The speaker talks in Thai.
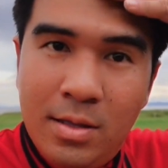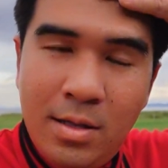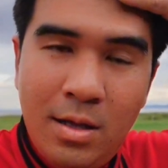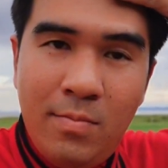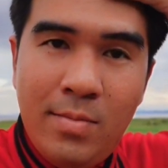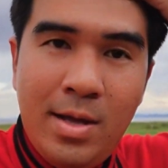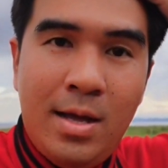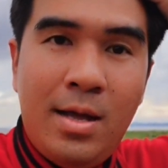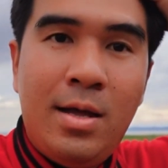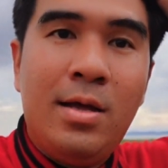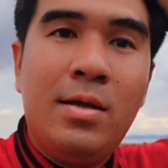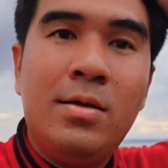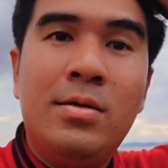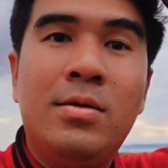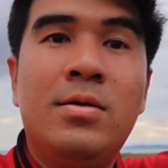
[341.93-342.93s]
เข้ามา
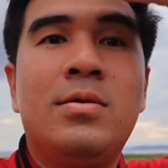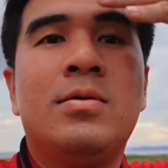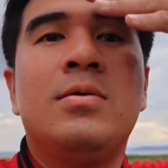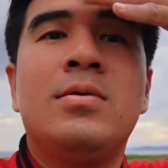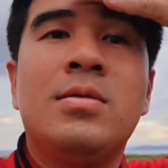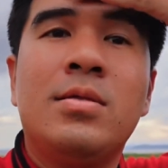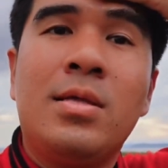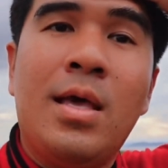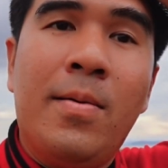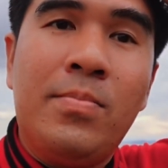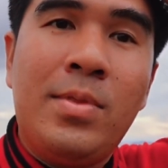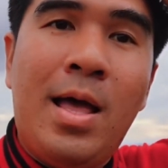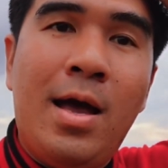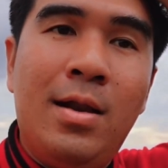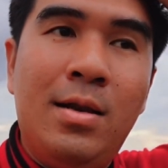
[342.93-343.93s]
เก็บ
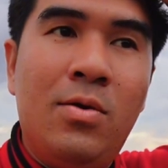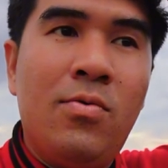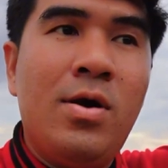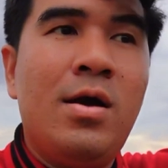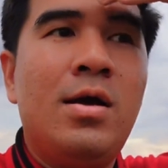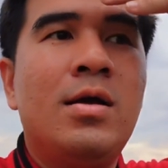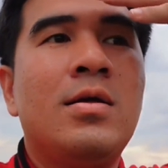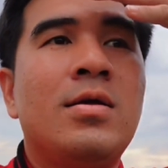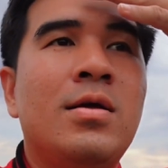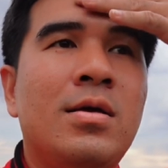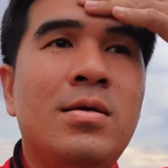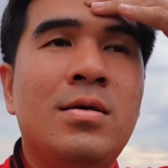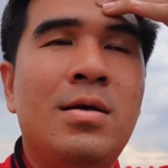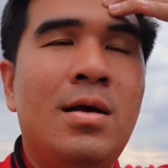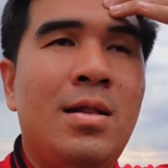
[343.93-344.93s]
ตังค์หรือว่า
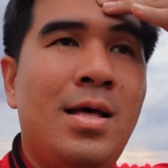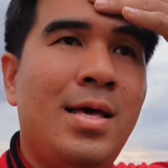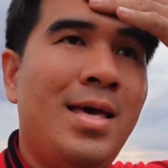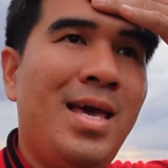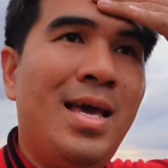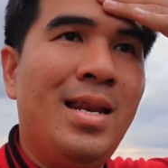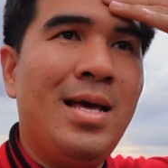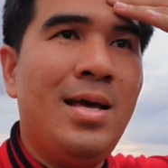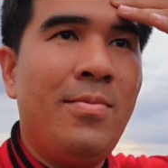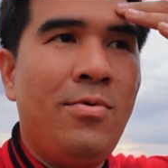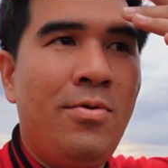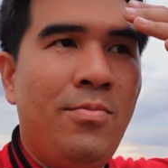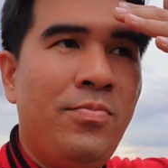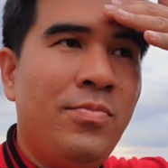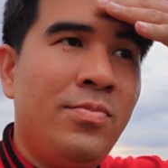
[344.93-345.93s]
อะไรเองนะครับ
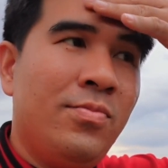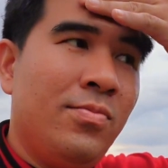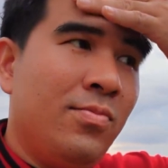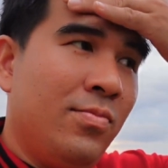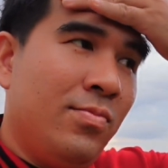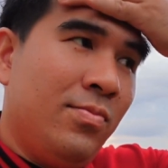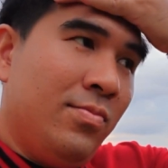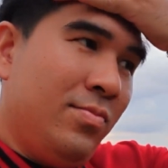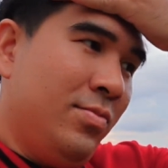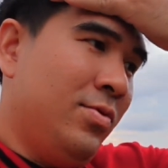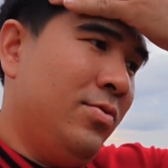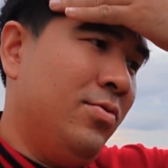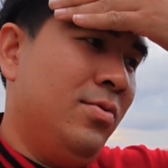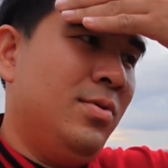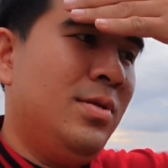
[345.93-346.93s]
ผม
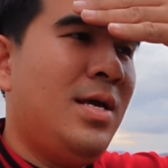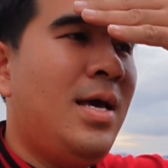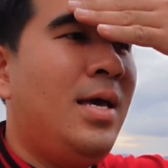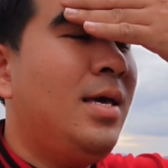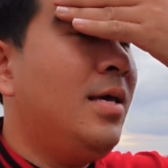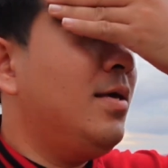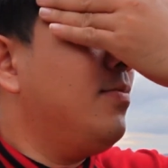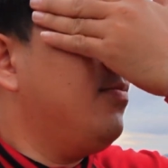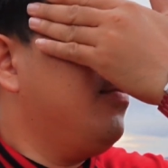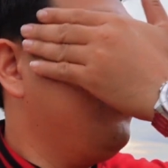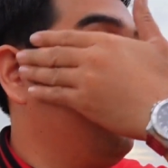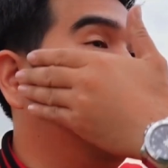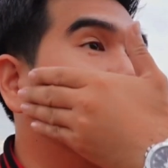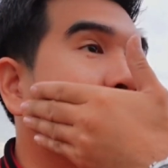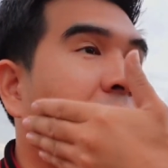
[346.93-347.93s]
สนใจ
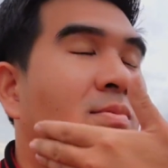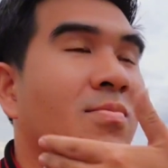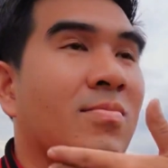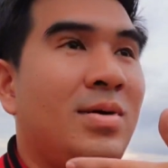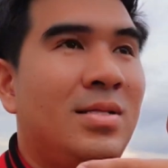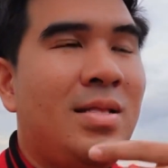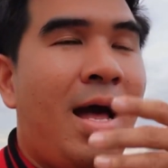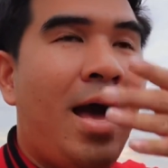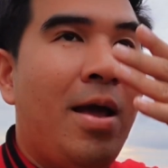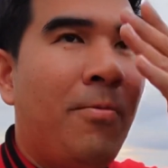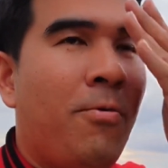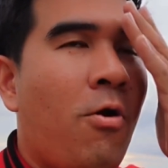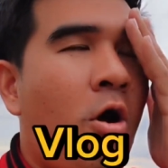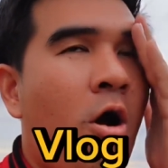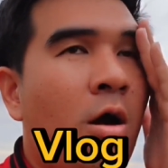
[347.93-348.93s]
มาถ่าย
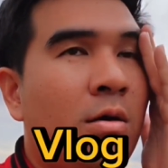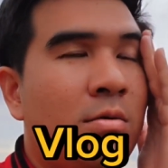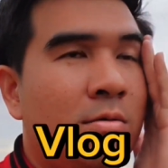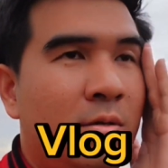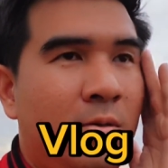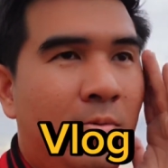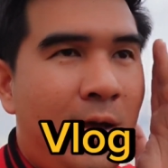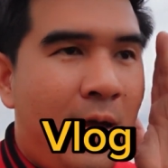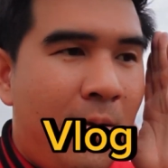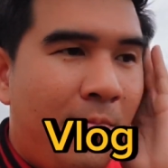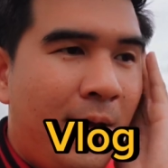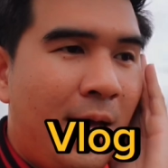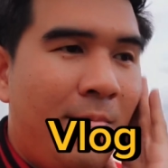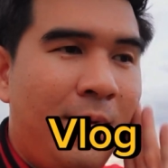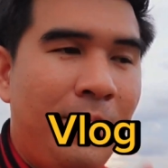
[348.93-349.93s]
บล็อก หรือว่า
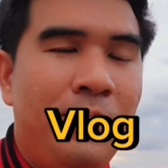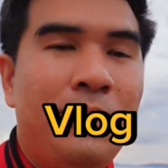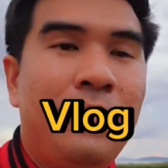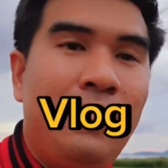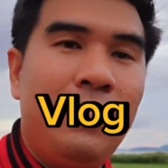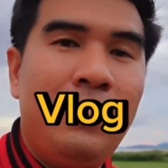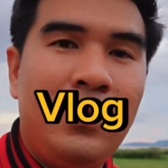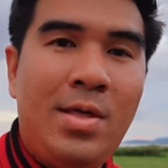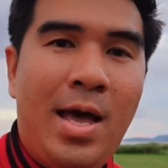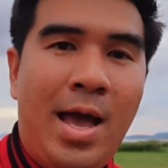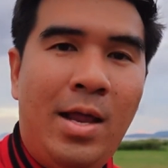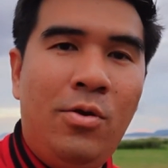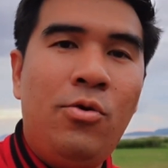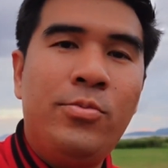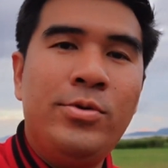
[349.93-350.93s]
มาแบบถ่า
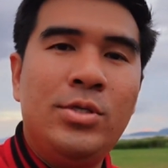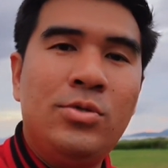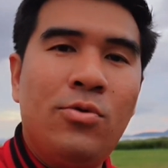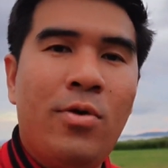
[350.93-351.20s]
ยรูปส